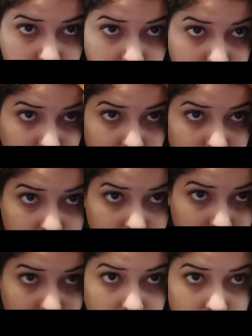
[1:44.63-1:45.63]
तो
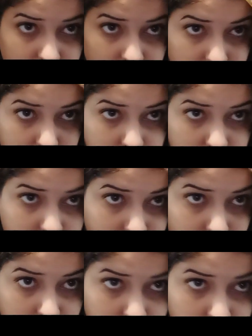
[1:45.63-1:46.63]
वन वन इंच का
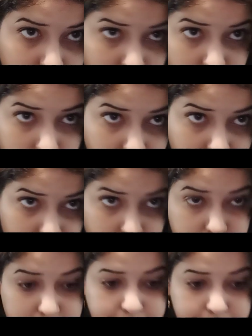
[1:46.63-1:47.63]
मेजरमेंट होना चाहिए
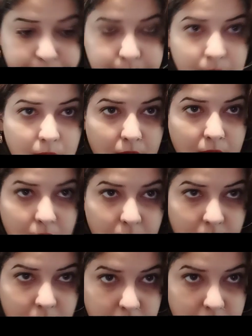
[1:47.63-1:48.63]
आपके बालों में
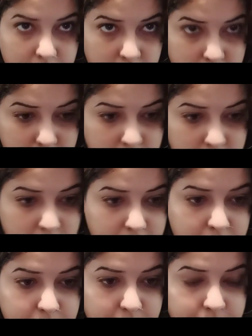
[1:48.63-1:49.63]
रूट्स
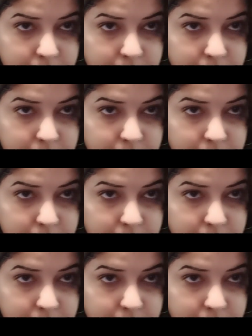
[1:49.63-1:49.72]
पे